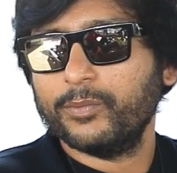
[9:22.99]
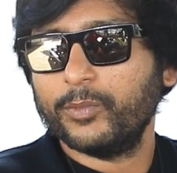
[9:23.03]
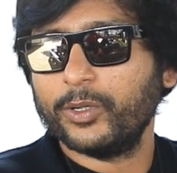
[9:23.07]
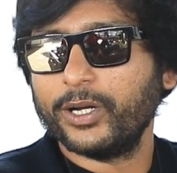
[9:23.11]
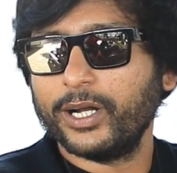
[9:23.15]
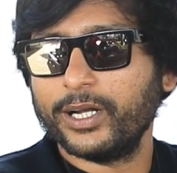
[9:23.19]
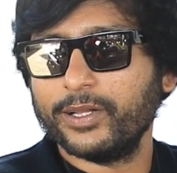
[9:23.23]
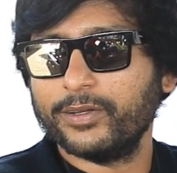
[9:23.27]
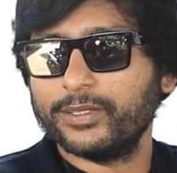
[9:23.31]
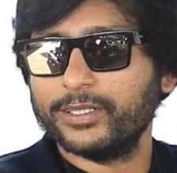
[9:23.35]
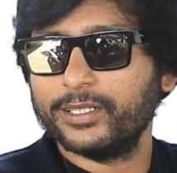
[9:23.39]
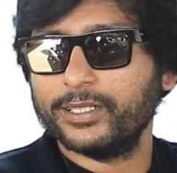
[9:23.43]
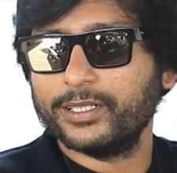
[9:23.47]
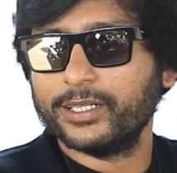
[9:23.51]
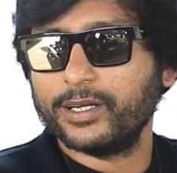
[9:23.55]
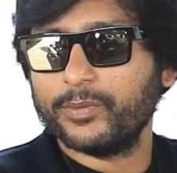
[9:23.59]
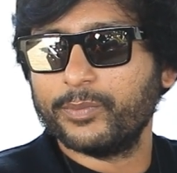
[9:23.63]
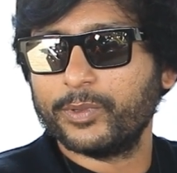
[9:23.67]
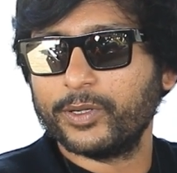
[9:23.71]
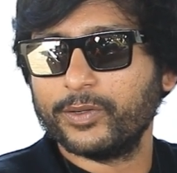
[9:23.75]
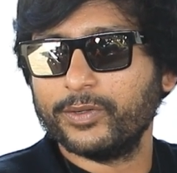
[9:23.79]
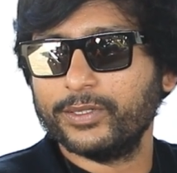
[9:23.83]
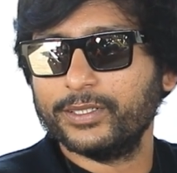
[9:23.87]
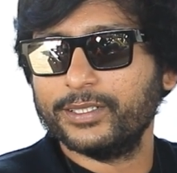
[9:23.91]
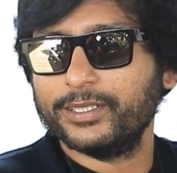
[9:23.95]
முன்னாடி
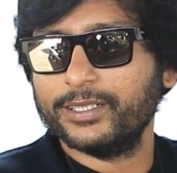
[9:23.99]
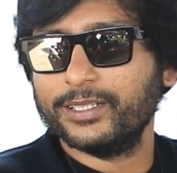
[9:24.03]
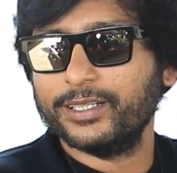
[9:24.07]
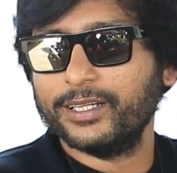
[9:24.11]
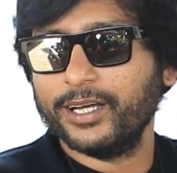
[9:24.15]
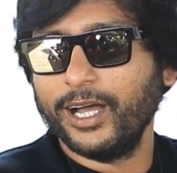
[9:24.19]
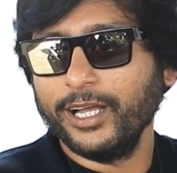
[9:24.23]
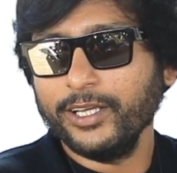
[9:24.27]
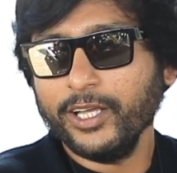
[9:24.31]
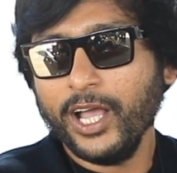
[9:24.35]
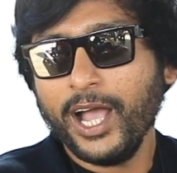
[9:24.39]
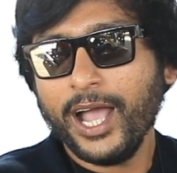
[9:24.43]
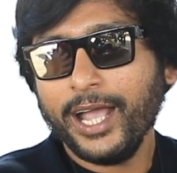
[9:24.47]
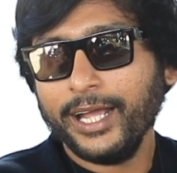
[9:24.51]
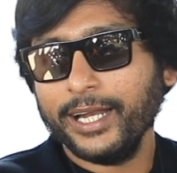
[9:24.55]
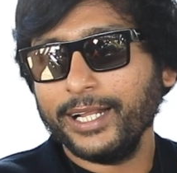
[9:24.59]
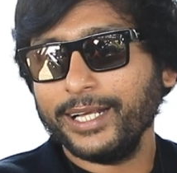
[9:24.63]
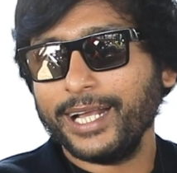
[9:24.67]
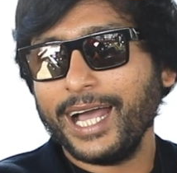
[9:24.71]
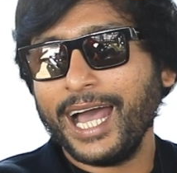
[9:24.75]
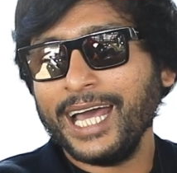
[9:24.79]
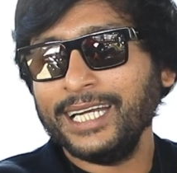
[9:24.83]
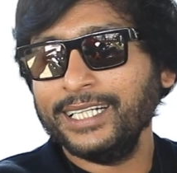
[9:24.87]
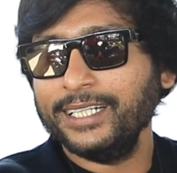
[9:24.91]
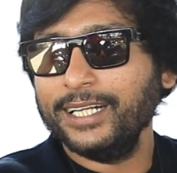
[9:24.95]
வந்ததுக்கப்புறம் வந்து ஐயா
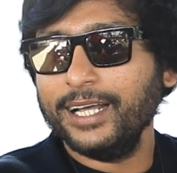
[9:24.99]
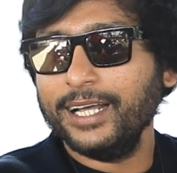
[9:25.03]
எனக்கு